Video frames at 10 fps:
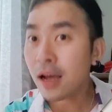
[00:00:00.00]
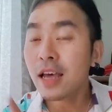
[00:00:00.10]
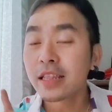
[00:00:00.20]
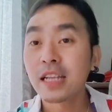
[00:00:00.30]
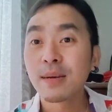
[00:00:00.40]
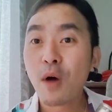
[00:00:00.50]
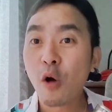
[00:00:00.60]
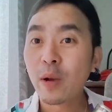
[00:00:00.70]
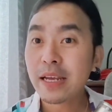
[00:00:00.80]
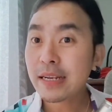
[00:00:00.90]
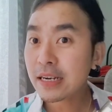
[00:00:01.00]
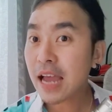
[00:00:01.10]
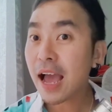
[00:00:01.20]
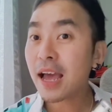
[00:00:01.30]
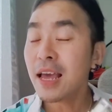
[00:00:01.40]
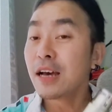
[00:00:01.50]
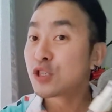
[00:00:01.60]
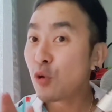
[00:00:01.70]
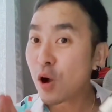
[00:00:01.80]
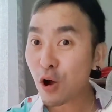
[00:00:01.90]
แต่จะบอกไว้นิดนึงนะ
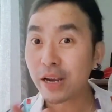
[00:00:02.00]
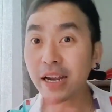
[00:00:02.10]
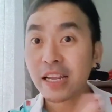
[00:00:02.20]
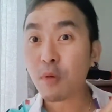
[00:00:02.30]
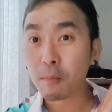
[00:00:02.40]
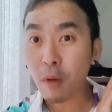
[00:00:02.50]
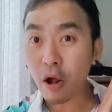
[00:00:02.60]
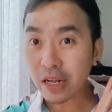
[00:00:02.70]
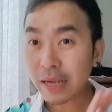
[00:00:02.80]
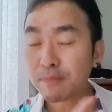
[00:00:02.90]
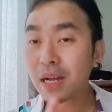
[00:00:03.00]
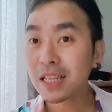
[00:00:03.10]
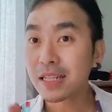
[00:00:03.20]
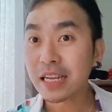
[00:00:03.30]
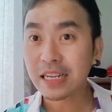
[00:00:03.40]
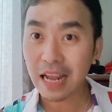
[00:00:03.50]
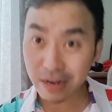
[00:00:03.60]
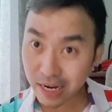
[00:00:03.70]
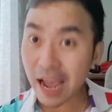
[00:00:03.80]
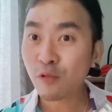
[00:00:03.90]
ช่วงก่อนหน้านี้ผมปล่อยคลิปมาติดกัน
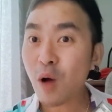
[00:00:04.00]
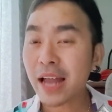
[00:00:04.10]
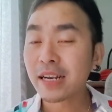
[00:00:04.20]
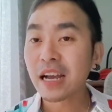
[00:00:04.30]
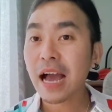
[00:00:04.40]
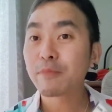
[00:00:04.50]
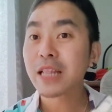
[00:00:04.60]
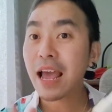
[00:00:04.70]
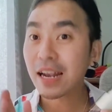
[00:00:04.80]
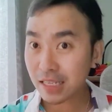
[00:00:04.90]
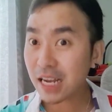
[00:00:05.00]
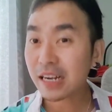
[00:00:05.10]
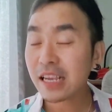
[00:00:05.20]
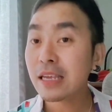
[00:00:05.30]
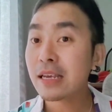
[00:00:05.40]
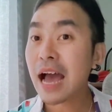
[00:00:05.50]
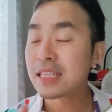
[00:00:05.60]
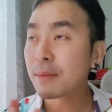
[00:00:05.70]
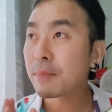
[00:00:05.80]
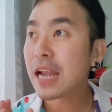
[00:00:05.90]
รายวันนะครับแต่หลังจากนี้
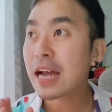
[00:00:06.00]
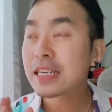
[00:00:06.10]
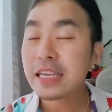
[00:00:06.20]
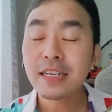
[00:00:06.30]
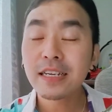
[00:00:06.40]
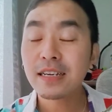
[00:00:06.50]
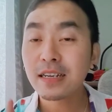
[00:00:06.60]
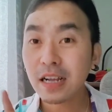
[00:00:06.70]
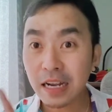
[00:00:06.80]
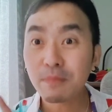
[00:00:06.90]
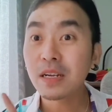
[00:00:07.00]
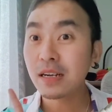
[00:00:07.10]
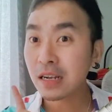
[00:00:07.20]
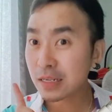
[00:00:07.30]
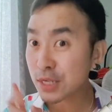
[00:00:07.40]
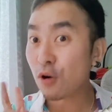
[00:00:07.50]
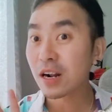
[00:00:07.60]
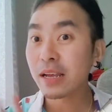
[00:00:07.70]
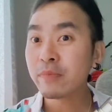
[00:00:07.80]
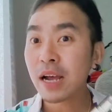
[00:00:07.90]
อาจจะเป็นอาทิตย์หนึ่งคลิปหรือ
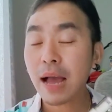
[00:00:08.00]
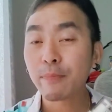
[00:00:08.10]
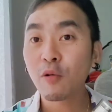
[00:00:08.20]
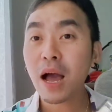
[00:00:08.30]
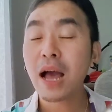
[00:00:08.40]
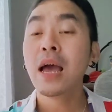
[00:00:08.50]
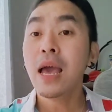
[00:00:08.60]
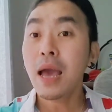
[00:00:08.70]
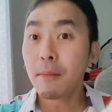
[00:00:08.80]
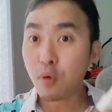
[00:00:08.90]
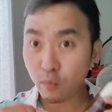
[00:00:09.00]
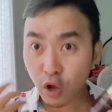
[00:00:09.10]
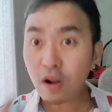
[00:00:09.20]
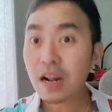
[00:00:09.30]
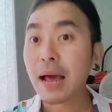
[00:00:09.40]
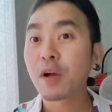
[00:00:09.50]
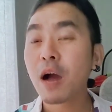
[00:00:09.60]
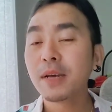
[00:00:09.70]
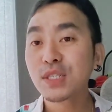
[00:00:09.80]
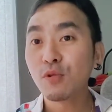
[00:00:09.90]
2คลิปนะครับเพราะว่าผมต้องกลับ
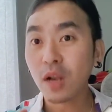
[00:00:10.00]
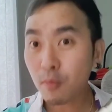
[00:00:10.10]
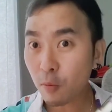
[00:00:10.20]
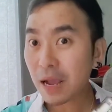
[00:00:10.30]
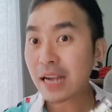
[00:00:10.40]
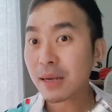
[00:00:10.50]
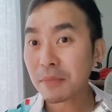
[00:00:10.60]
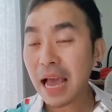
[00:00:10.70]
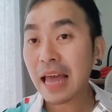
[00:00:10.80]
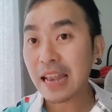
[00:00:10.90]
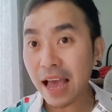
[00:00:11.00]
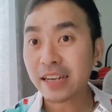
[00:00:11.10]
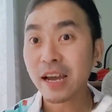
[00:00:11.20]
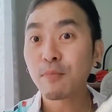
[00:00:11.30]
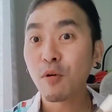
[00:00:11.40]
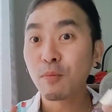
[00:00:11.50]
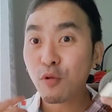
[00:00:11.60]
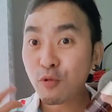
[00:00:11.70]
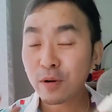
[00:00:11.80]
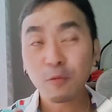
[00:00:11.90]
เข้าไปสู่ระบบการทำงานและเดี๋ยวผม
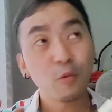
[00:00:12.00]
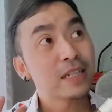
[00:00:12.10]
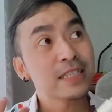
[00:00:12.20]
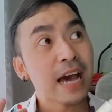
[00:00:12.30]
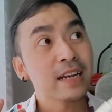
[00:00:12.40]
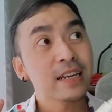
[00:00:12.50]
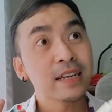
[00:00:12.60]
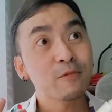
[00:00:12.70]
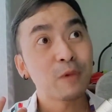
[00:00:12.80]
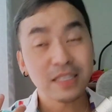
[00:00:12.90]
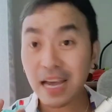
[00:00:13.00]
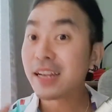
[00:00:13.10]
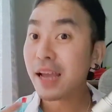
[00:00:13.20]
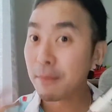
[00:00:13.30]
พุ่งวันจันทร์เนี่ย